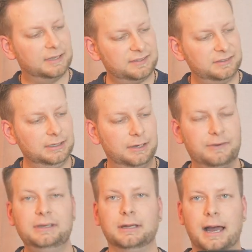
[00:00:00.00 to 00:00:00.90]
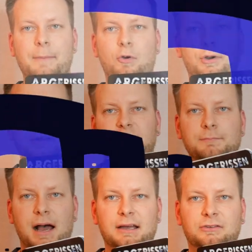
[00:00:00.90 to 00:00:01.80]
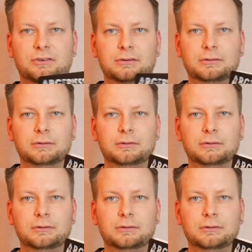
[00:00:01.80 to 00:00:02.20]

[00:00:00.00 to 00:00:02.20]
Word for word: Dass ihr, wenn ihr Emirates macht,